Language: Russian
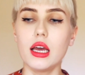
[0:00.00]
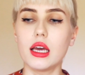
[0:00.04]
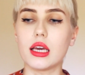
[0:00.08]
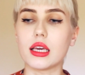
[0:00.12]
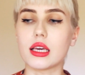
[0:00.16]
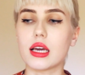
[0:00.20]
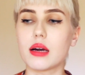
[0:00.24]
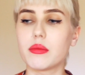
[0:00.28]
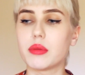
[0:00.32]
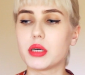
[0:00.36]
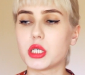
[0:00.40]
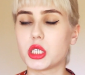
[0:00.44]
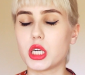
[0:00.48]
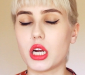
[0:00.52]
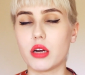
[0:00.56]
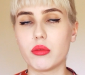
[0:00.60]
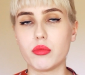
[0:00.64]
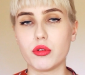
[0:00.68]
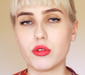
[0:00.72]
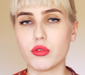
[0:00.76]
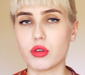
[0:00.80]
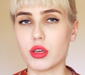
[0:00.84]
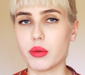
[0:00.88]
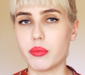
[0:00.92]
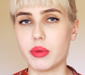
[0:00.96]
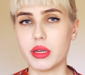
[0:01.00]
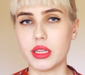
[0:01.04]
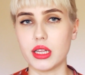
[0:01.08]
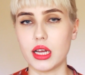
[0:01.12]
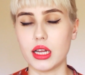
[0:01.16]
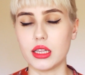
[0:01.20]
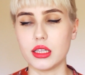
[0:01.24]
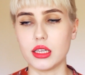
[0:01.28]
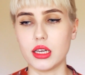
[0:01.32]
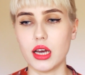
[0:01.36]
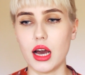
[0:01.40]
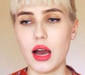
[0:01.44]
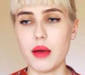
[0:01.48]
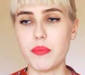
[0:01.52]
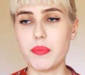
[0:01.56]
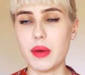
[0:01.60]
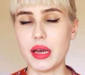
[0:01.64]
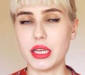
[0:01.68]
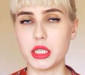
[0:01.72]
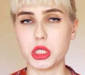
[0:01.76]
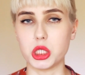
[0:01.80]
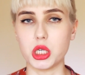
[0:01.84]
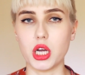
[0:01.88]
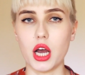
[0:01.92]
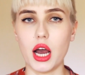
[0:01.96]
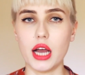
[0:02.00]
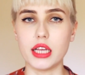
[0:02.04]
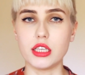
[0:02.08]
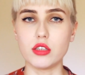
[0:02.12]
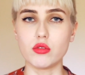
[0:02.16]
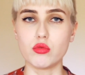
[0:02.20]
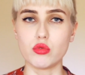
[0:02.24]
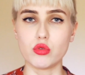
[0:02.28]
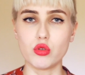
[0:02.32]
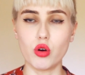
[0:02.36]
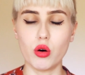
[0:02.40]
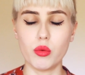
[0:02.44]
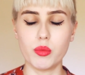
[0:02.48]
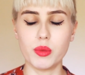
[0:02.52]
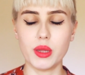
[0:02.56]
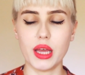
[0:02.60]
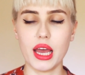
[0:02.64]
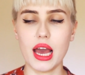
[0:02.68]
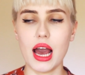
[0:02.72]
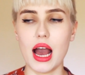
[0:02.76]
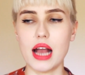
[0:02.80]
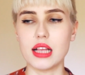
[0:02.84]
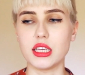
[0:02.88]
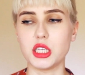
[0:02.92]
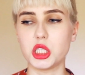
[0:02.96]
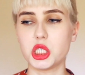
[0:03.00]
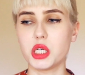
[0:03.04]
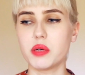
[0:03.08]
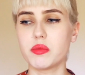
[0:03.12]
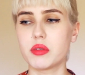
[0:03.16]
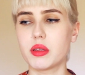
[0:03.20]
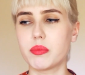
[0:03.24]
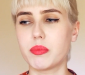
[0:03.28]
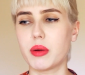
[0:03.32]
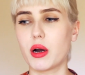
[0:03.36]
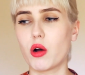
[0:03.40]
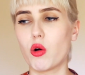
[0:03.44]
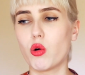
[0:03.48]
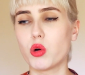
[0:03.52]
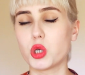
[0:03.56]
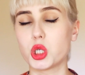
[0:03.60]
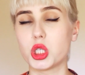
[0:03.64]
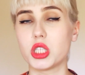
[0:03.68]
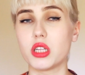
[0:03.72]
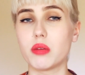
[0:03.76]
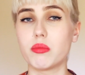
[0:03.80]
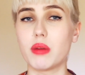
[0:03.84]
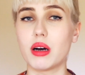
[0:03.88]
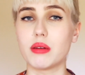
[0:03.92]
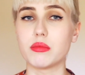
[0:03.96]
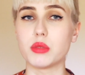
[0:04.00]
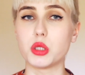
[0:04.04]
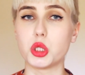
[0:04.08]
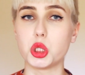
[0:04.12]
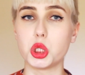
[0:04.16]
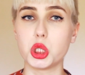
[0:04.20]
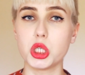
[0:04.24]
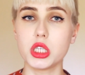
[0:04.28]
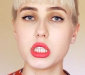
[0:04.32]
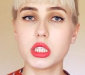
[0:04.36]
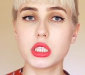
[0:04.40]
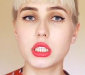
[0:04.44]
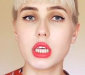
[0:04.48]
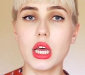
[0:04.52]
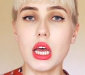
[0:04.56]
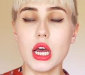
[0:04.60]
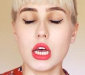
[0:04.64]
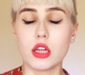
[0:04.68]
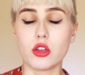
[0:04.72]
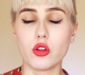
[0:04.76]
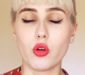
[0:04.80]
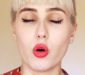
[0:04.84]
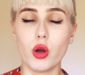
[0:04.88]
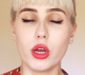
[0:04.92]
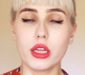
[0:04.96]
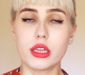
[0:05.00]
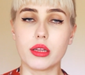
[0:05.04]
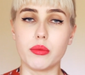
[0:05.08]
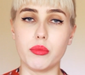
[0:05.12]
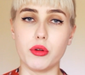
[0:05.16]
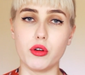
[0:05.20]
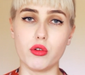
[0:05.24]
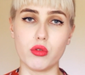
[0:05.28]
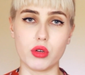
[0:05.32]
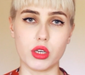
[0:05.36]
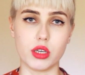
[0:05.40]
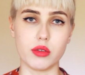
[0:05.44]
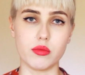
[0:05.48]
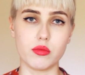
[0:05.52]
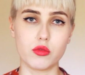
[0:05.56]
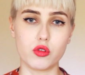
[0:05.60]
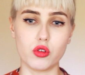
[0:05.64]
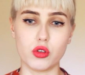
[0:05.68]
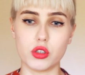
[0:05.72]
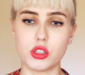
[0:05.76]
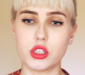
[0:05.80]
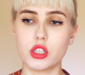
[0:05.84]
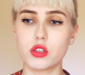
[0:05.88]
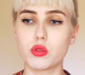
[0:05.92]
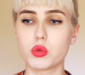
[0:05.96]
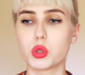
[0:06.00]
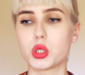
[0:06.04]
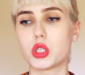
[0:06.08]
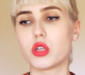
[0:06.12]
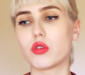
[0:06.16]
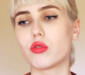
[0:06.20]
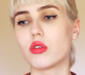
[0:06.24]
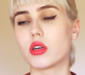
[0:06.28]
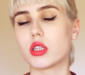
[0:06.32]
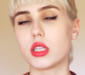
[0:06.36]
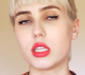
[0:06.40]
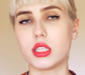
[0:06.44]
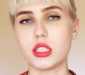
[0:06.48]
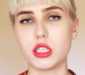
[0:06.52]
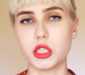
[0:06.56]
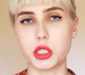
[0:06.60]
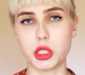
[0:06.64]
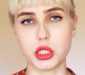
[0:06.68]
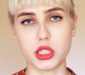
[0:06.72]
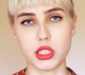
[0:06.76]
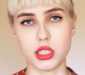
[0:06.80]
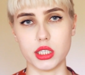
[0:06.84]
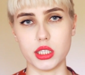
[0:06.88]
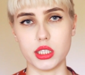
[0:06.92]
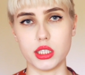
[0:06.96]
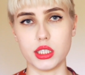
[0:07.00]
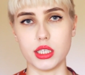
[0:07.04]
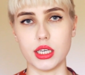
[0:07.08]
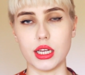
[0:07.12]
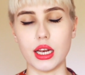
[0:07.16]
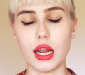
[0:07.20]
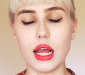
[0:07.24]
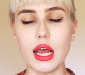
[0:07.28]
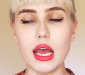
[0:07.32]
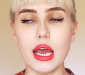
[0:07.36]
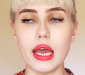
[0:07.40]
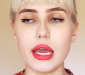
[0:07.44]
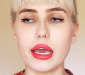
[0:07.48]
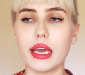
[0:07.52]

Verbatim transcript: Я обожаю брюки-бананы. Опять же, они удобные, они чем-то похожи на мамс джинс, но это брюки. То есть это уже такой классический стиль.